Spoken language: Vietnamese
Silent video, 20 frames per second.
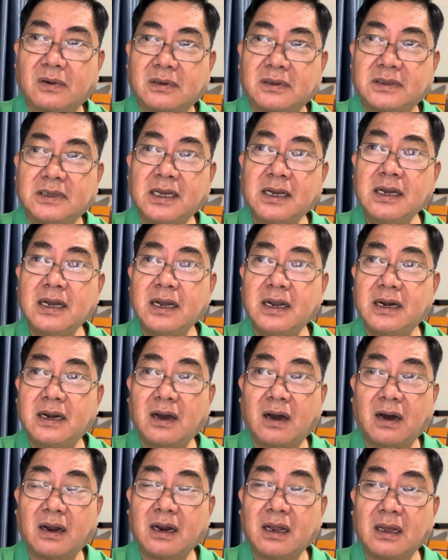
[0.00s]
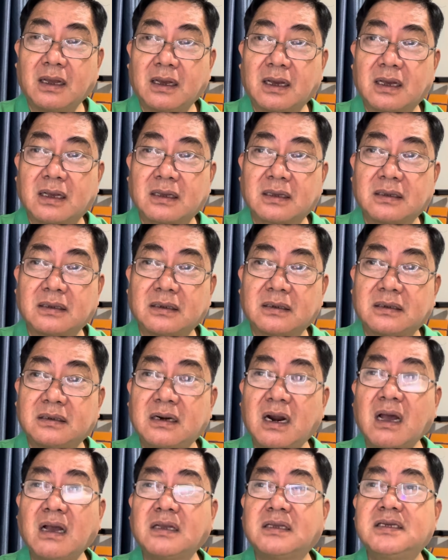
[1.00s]
Những người đó, đó
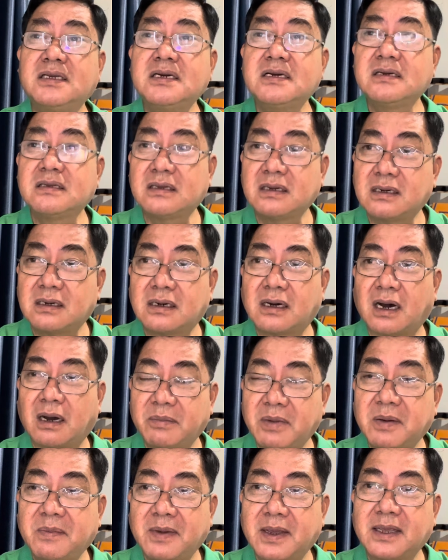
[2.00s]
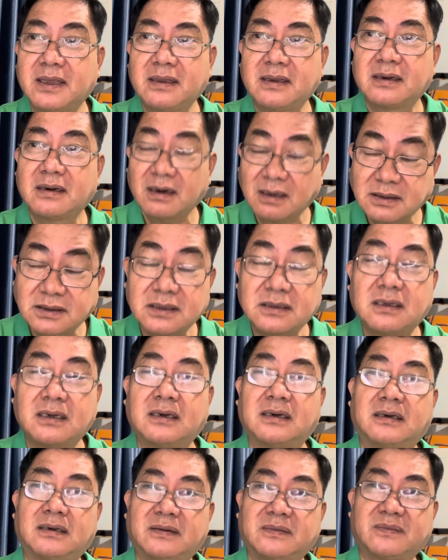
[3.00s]
rất dư thừa ở bên Mỹ, rất dư
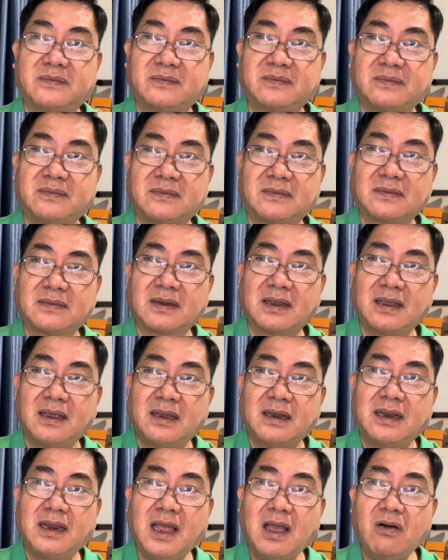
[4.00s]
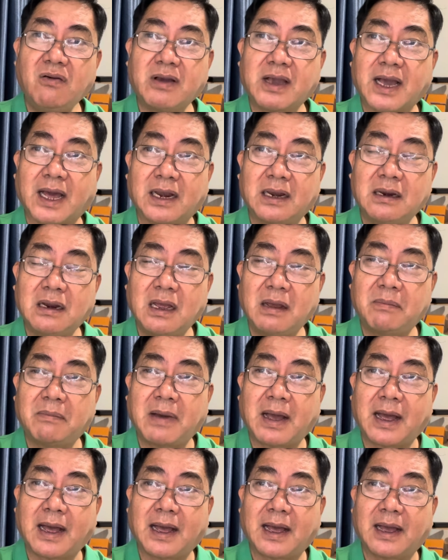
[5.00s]
thừa. Nếu cảnh
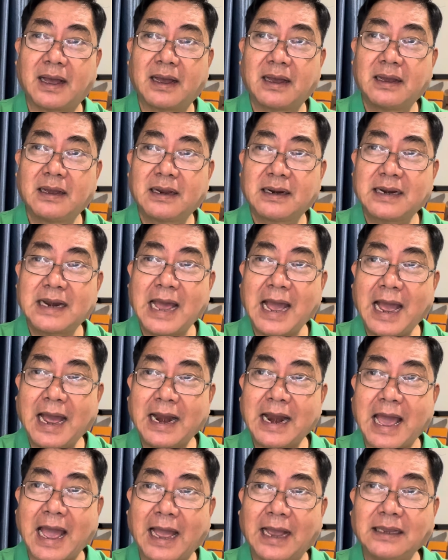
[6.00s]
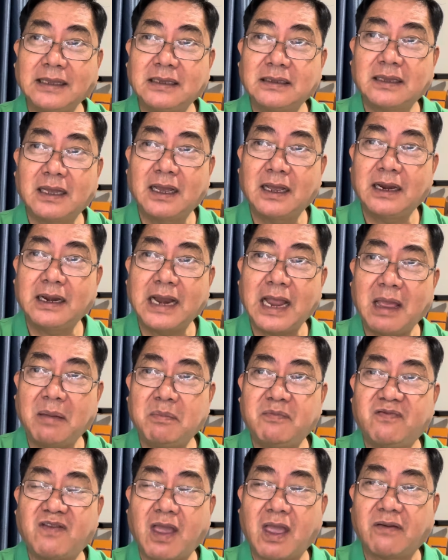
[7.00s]
mà đa đảng như thế
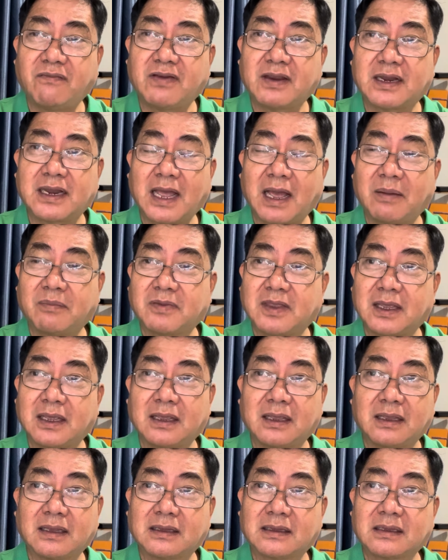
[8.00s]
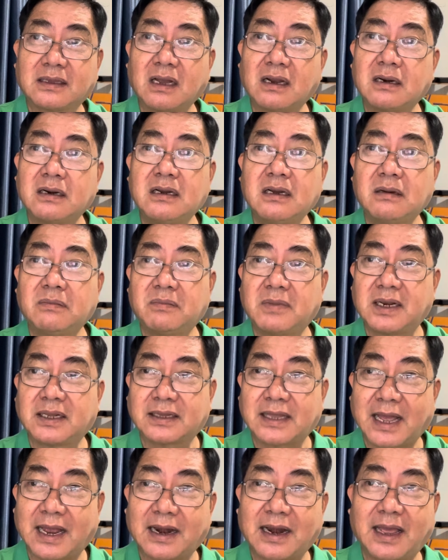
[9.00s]
đem về Việt Nam thì đất nước mình
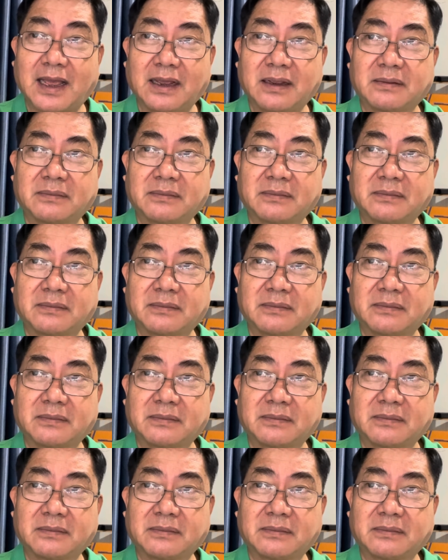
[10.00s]
tan nát.